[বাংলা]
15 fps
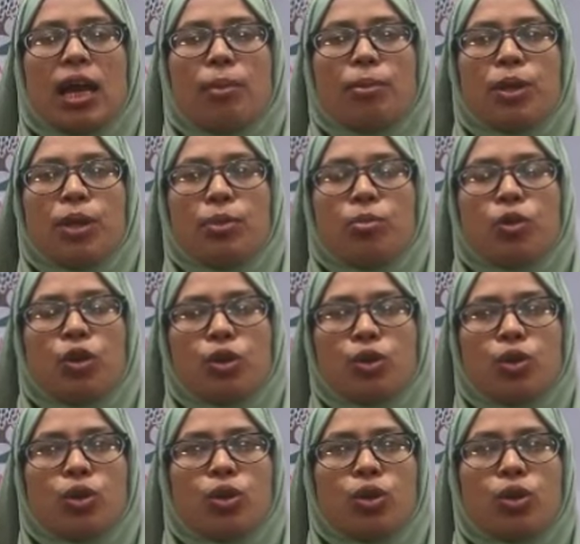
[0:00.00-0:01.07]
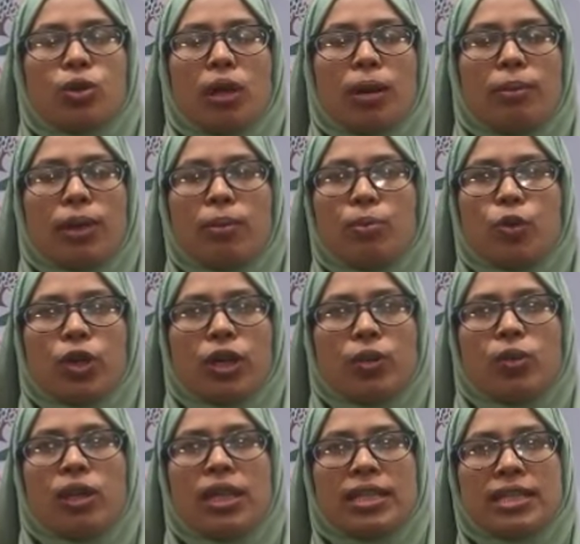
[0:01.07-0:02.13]
আমি মূলত আমার
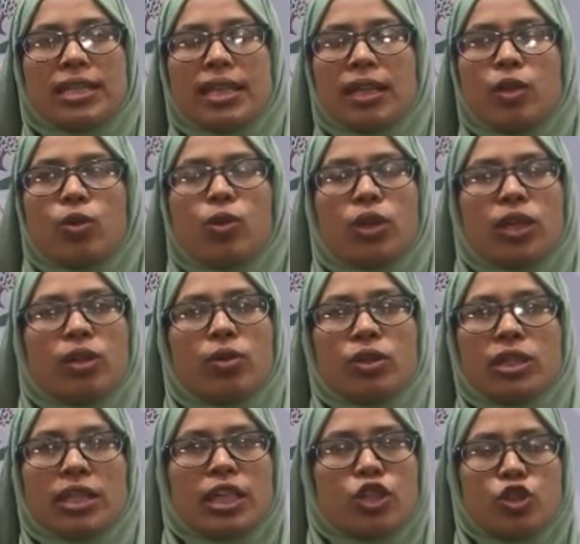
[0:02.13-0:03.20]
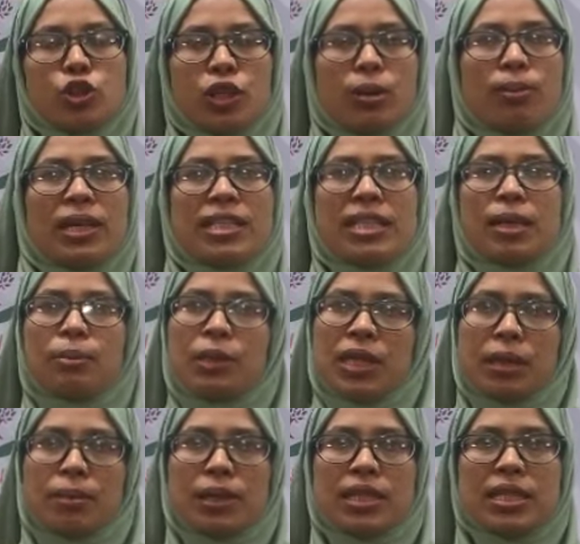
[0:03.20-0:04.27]
প্রোডাক্টগুলো সেল করি হচ্ছে কৃষকের বাজার
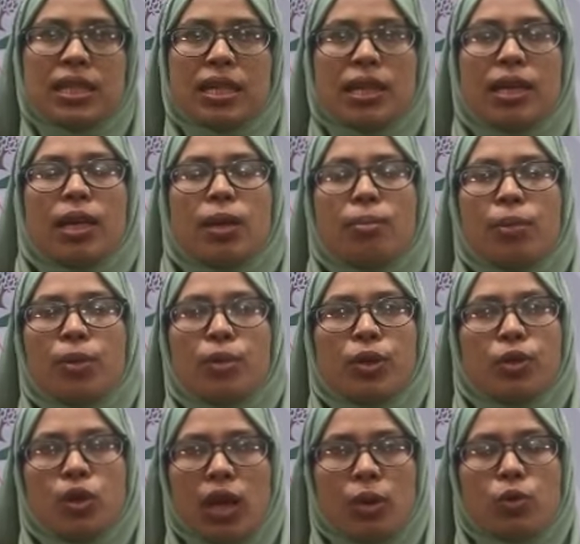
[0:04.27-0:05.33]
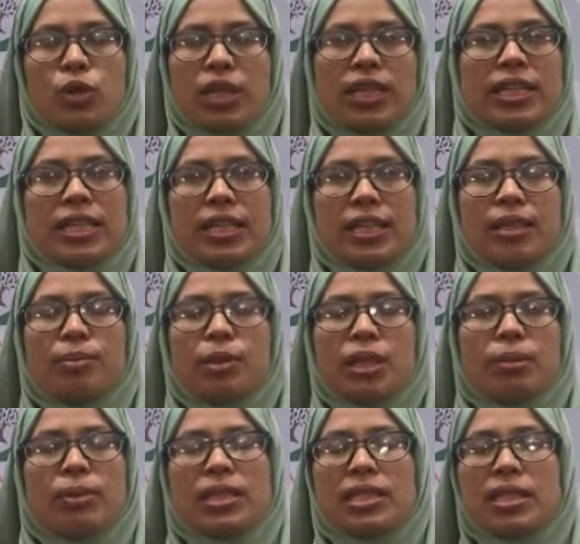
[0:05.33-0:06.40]
মিনা বাজার বিভিন্ন আউটলেটে দেই
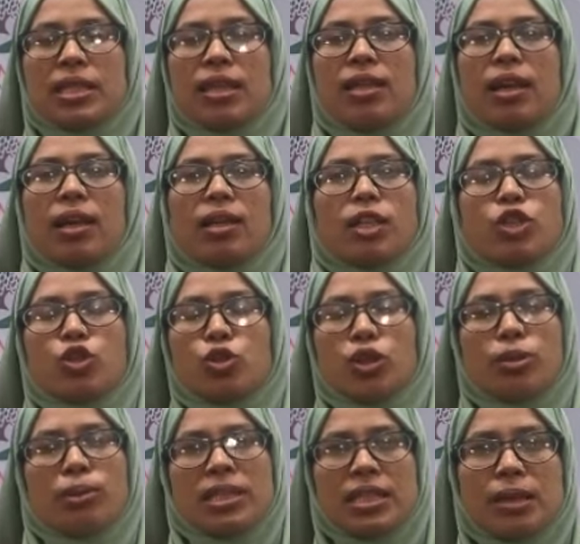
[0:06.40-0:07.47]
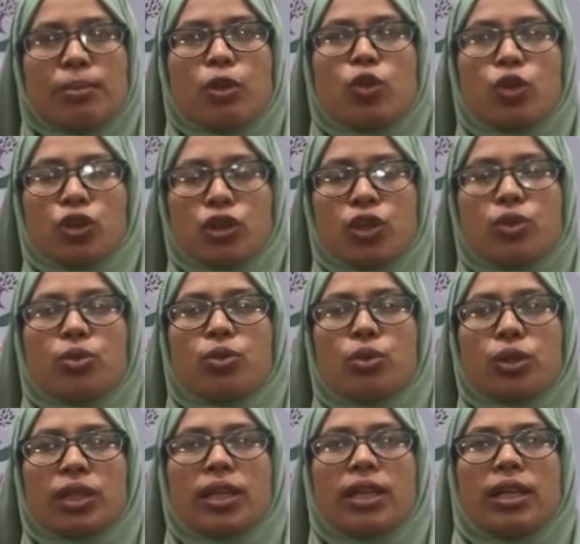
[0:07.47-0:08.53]
মিনা বাজারে কৃষকের বাজার আমি কন্টিনিউ
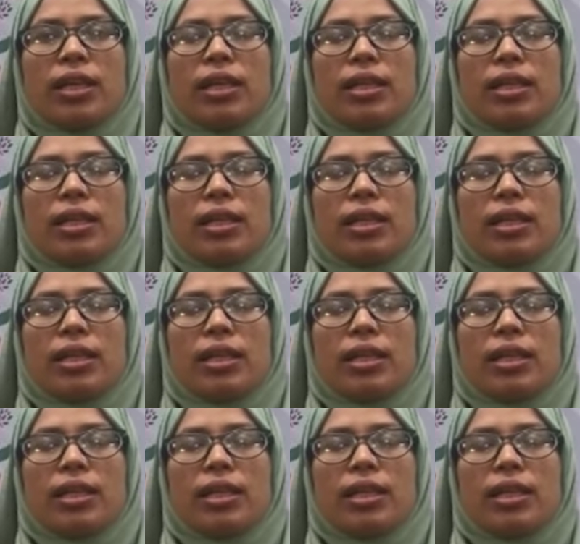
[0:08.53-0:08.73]
করি